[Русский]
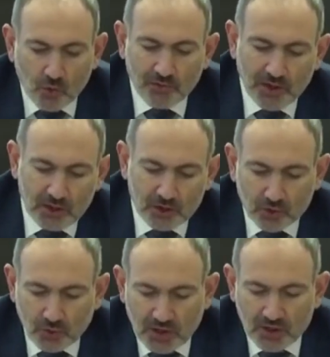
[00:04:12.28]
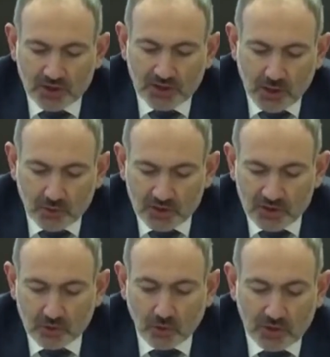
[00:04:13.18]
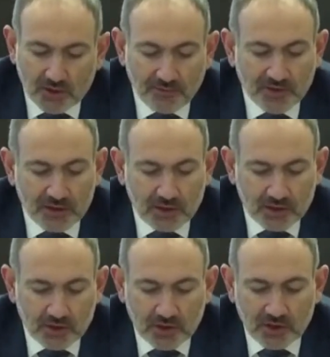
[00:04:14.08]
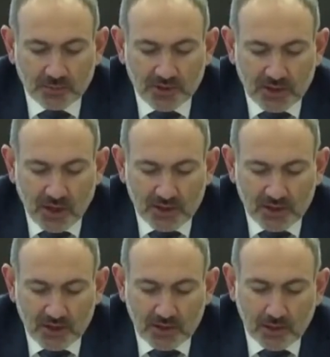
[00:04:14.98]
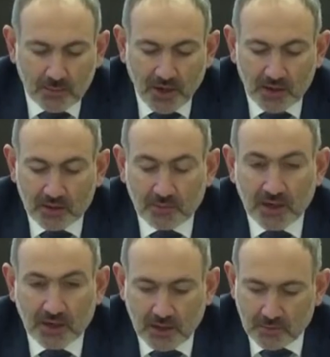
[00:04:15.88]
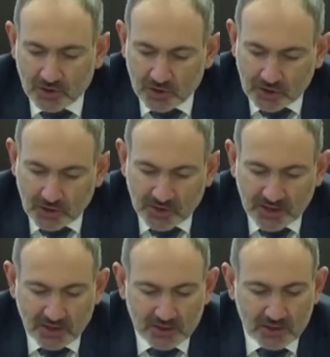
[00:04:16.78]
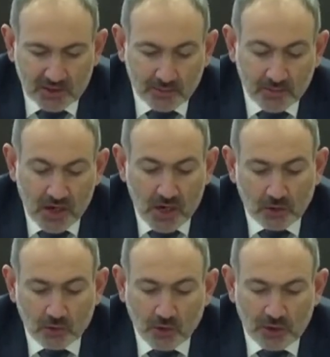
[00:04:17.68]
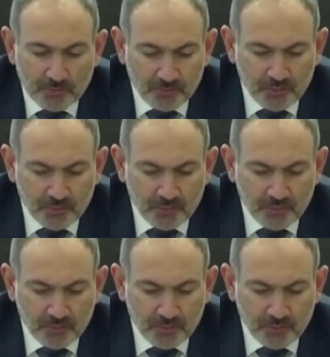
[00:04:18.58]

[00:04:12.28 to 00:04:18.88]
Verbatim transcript: Уверен, что наш союз не только выдержит испытание глобальным экономическим кризисом, но и